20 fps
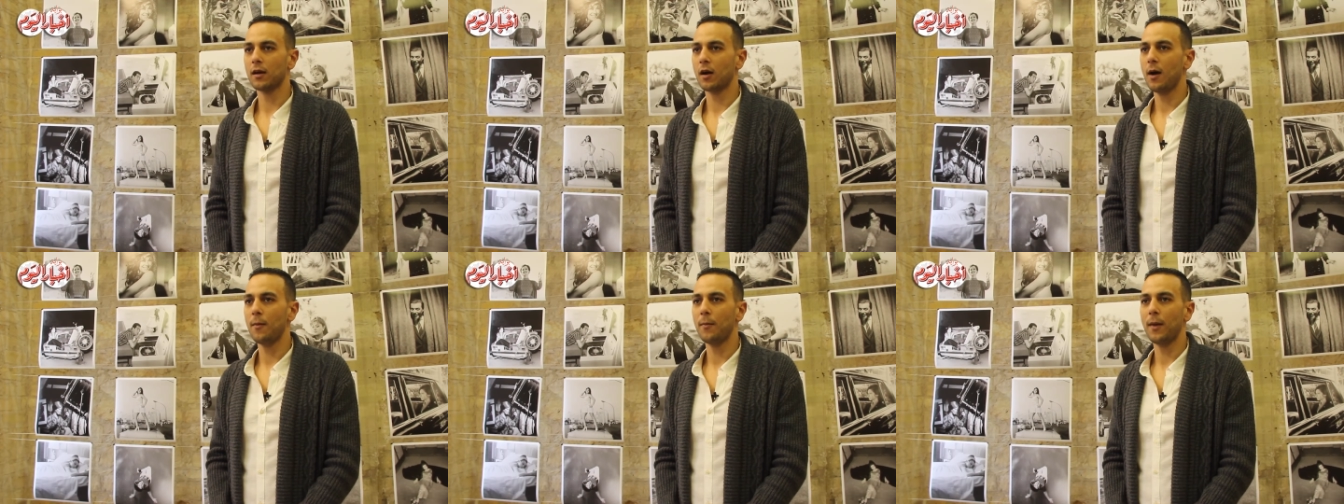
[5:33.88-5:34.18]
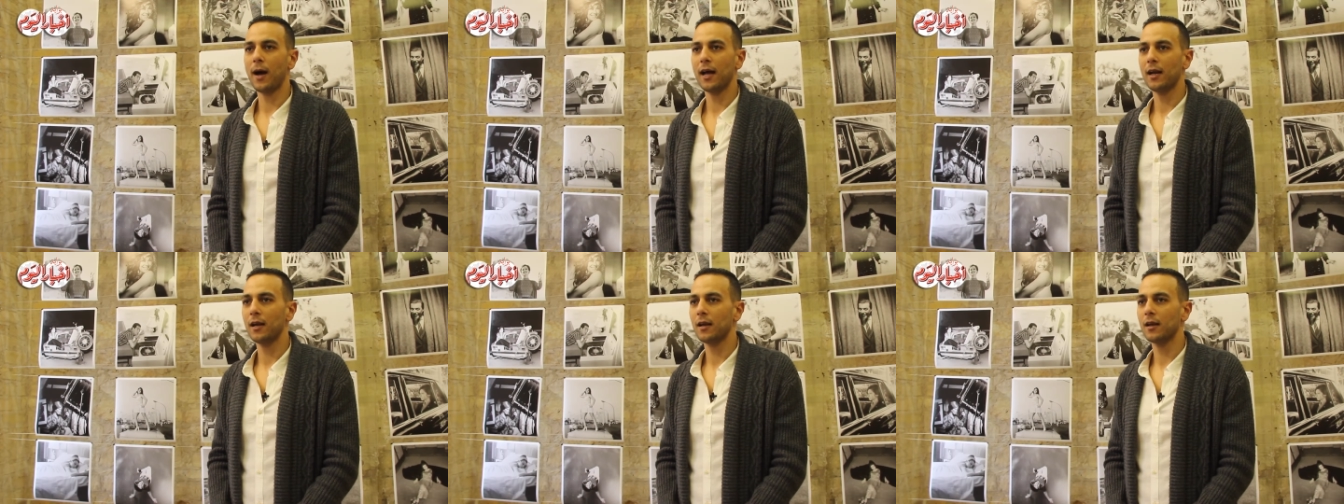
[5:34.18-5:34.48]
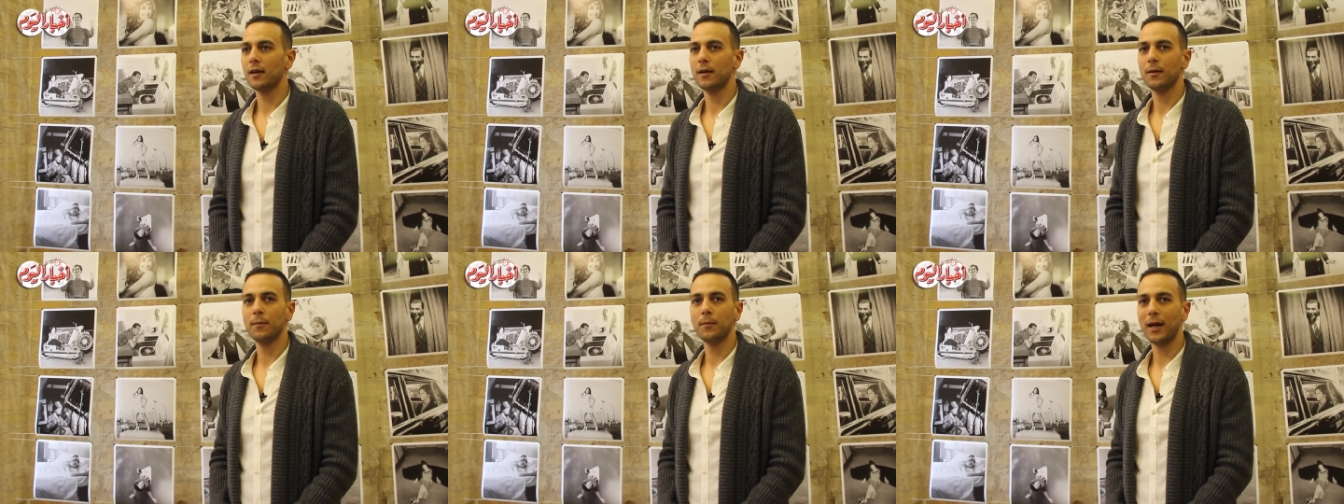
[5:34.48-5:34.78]
راح معاه
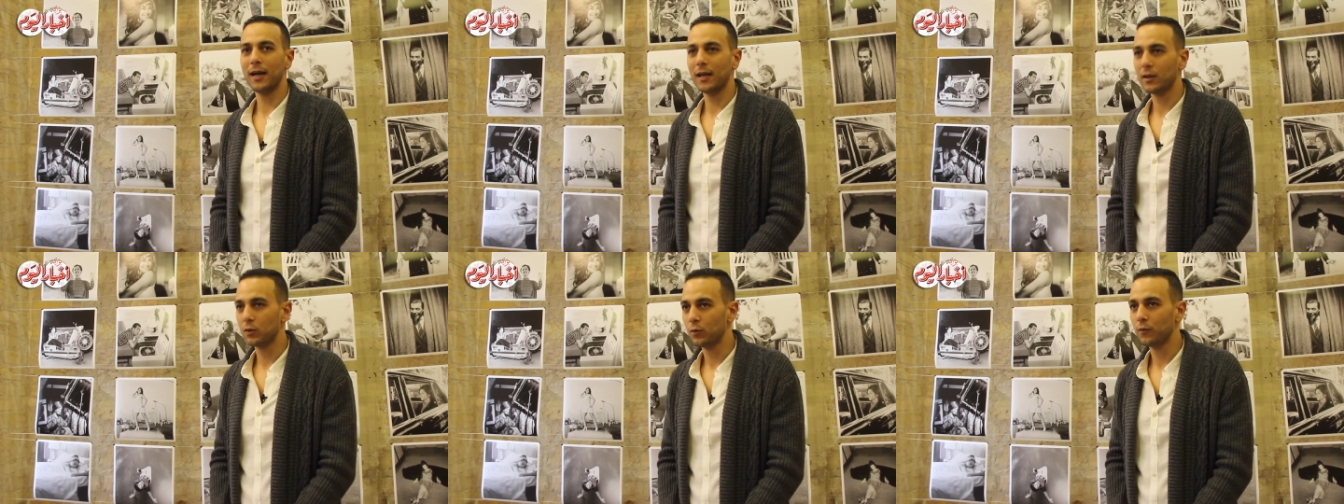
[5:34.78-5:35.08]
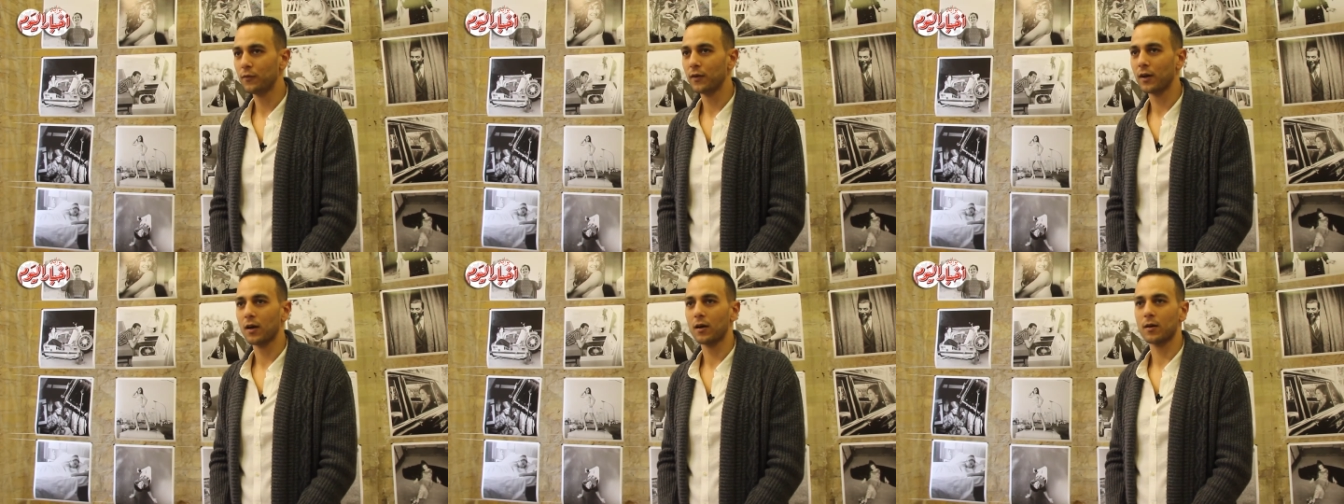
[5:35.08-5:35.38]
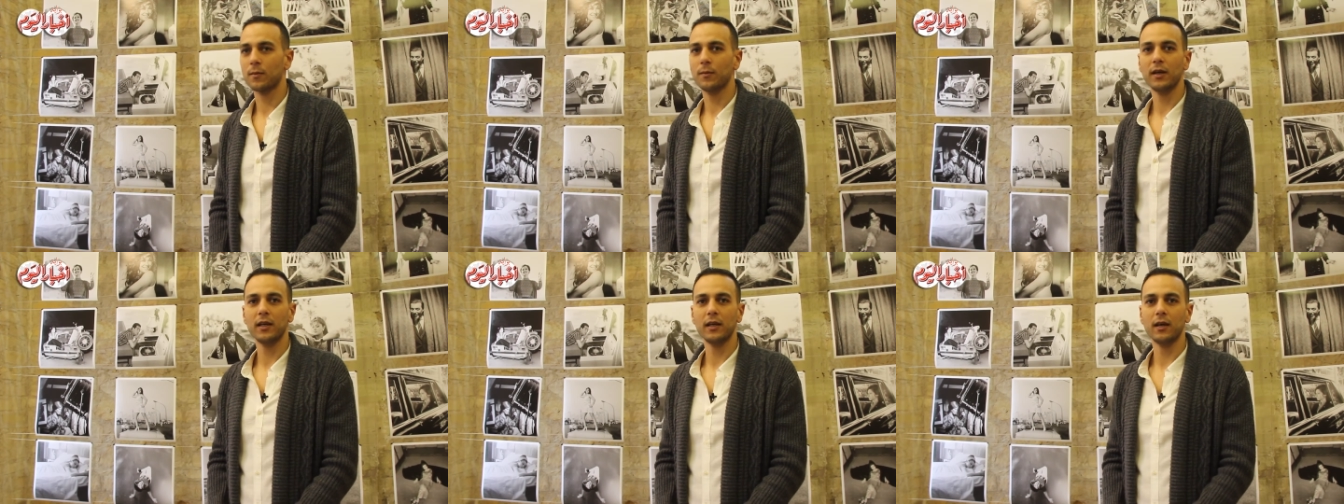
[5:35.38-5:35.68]
بلده في
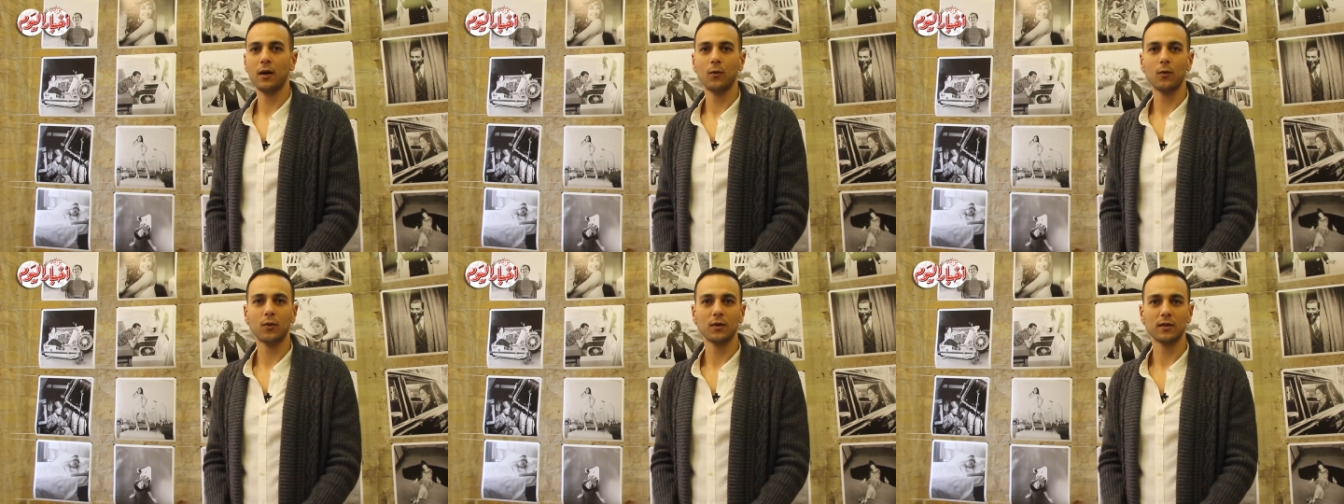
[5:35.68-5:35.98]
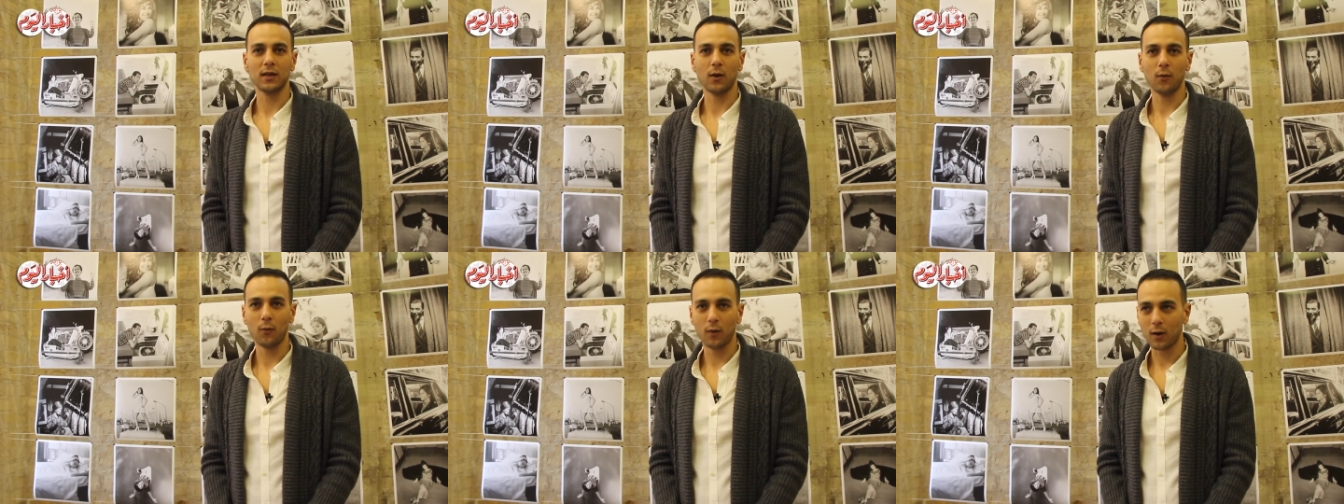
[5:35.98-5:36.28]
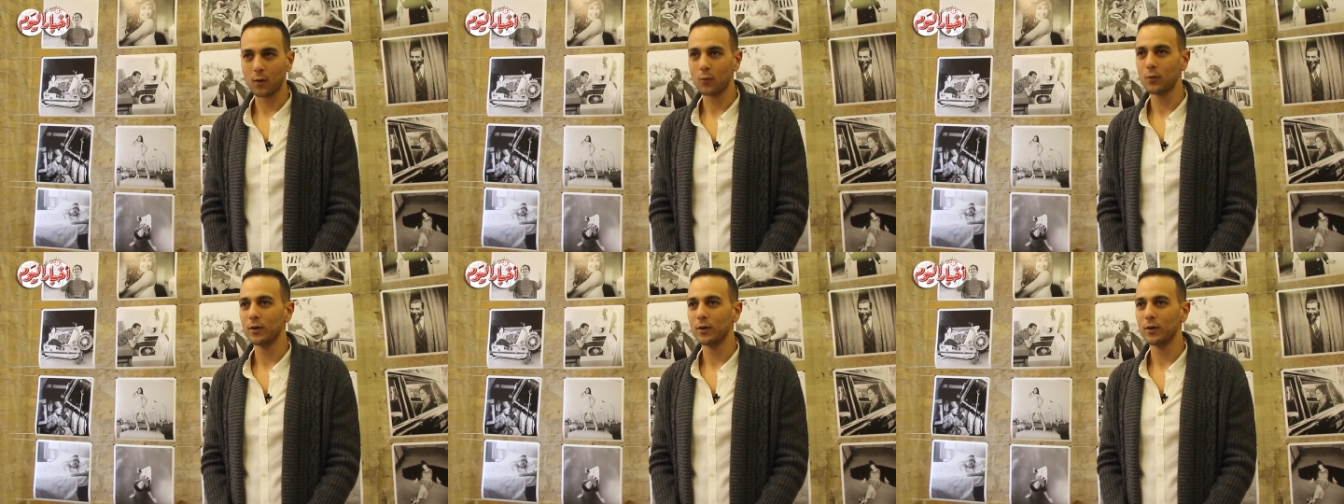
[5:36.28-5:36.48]
الغربيه وصوره